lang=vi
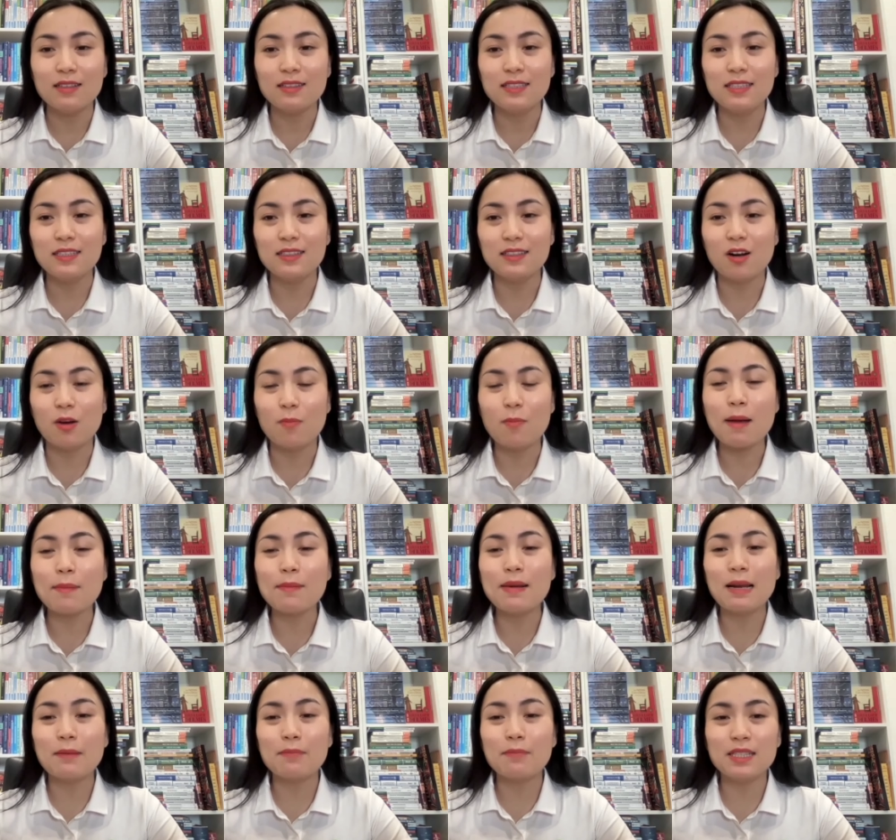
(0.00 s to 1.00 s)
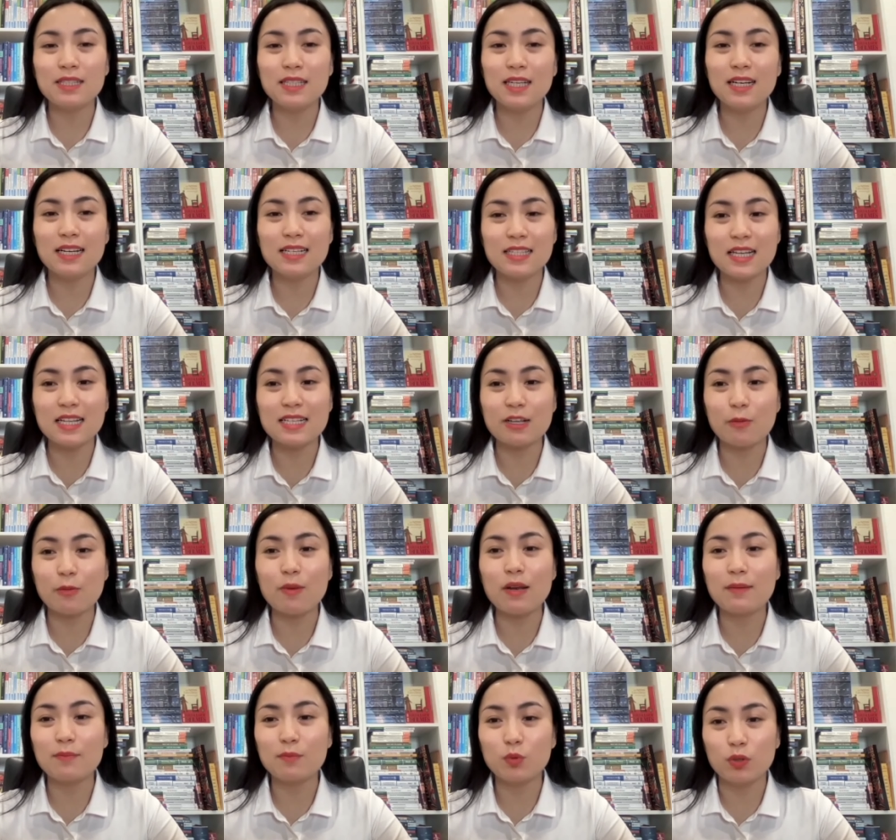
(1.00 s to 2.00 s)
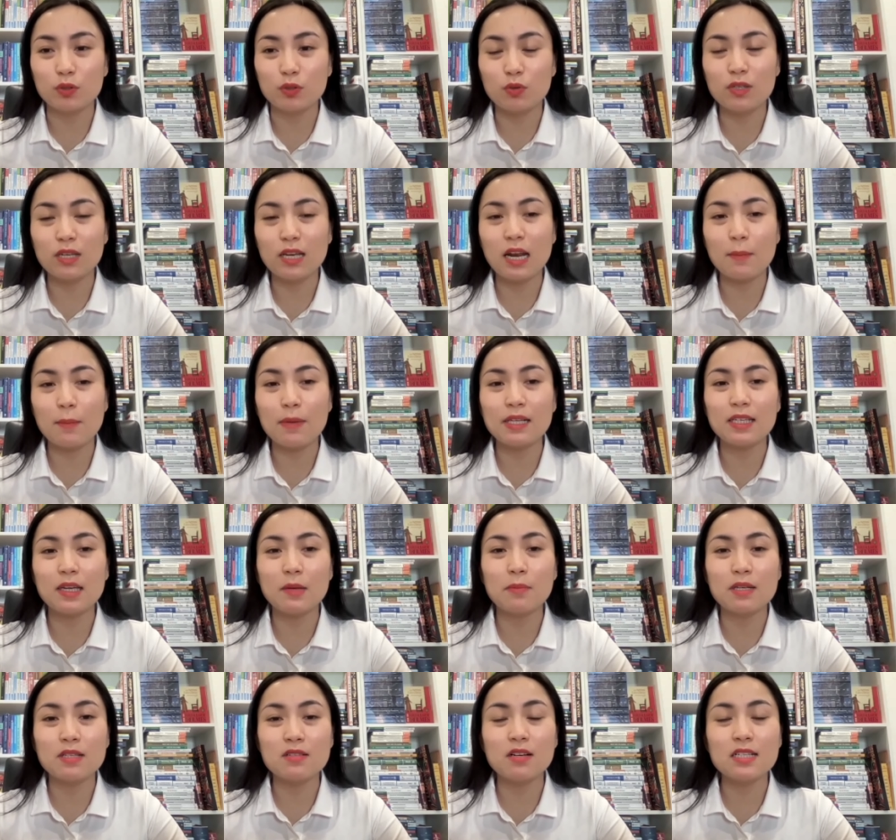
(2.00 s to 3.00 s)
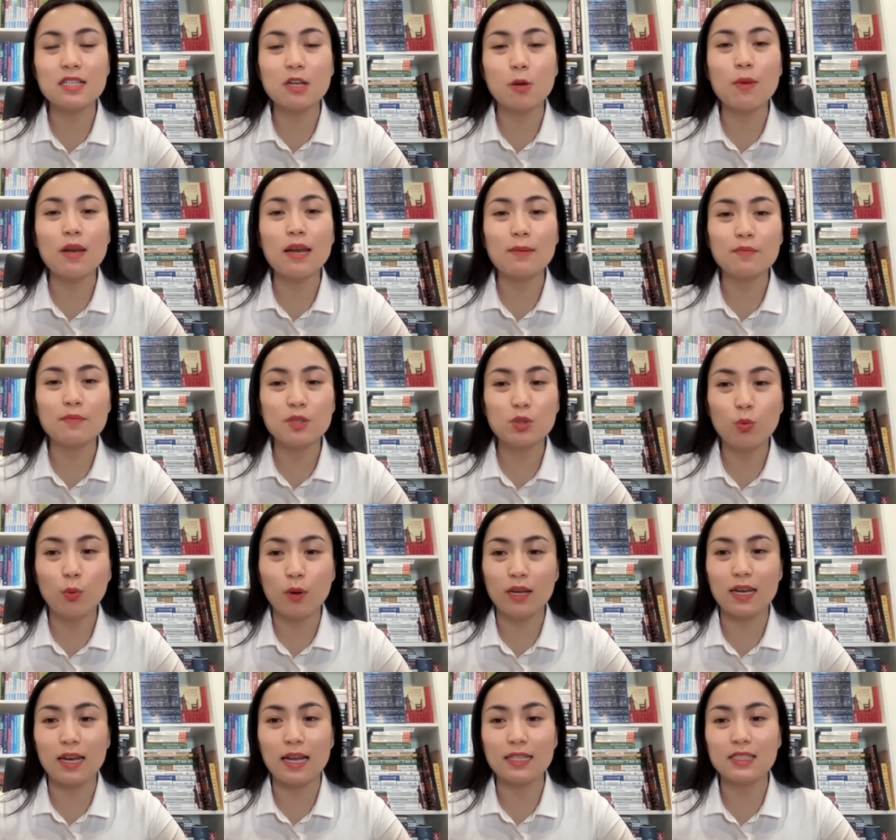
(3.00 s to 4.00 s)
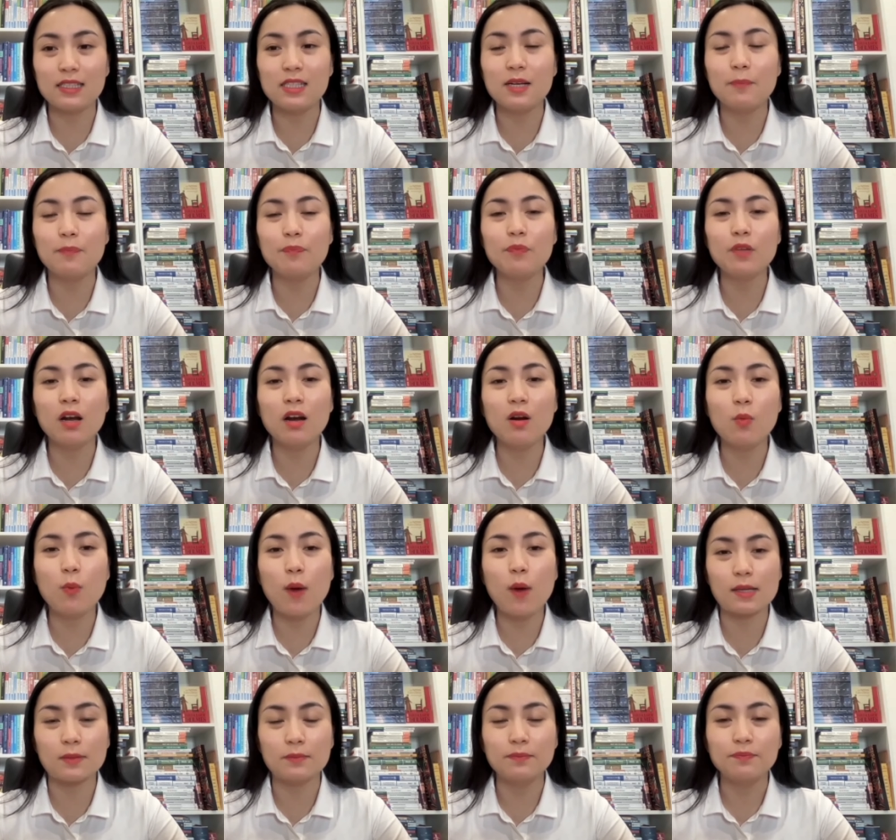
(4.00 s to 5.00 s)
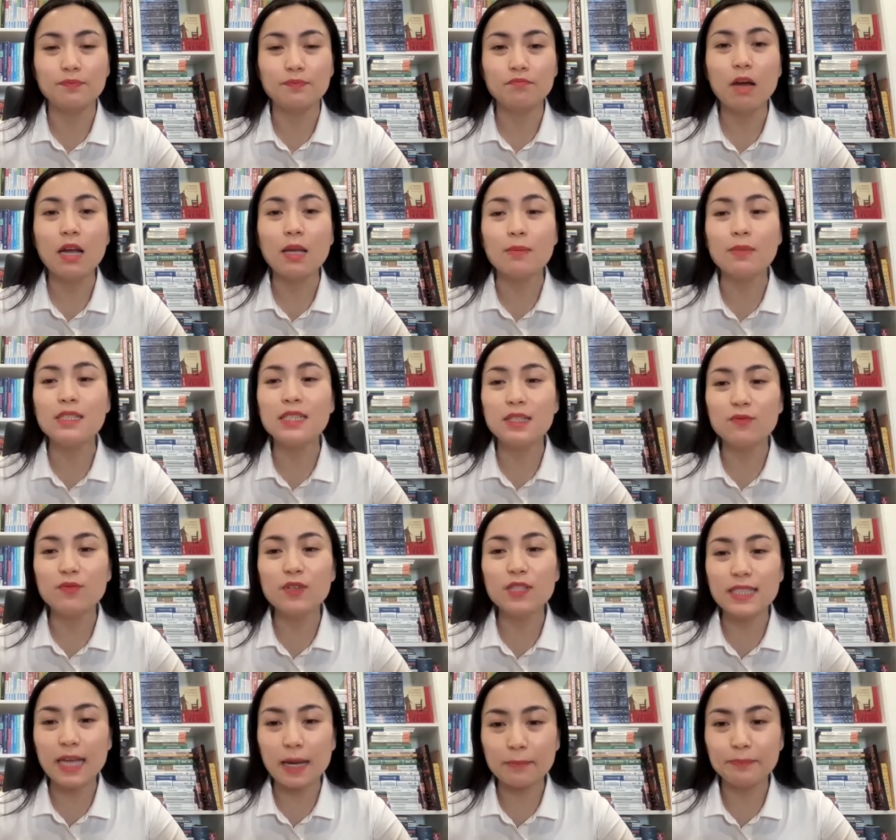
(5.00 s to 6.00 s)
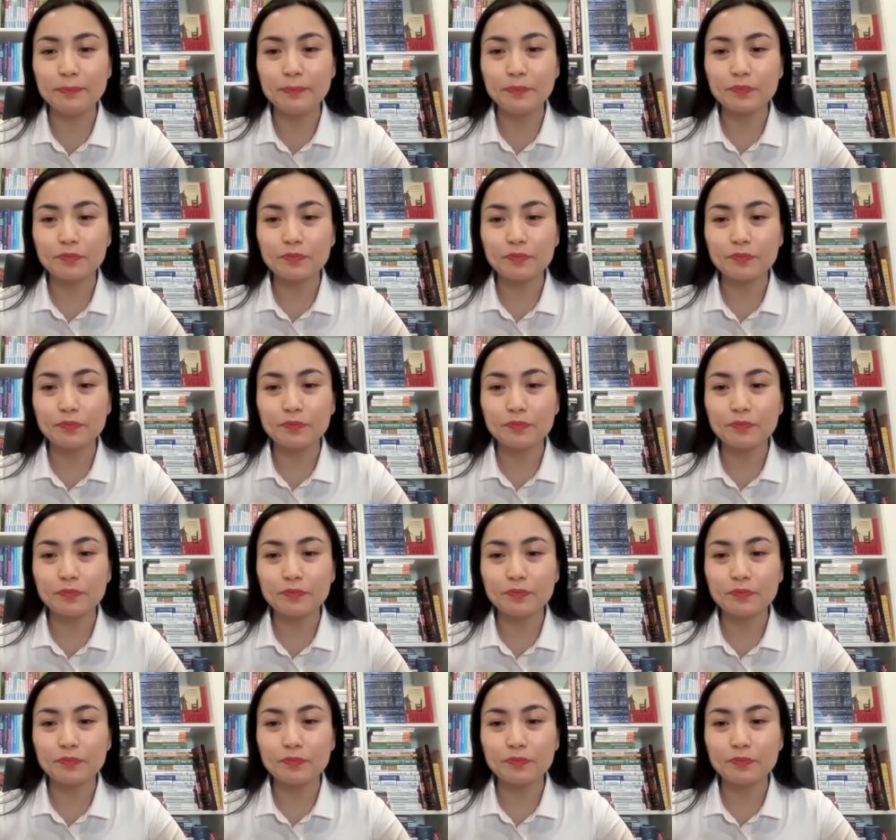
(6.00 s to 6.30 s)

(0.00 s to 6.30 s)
chỉ có 35 bệnh nhân là trên 65 tuổi tôi nghĩa là bệnh nhân mà dưới 65 tuổi là chiếm cỡ khoảng 79%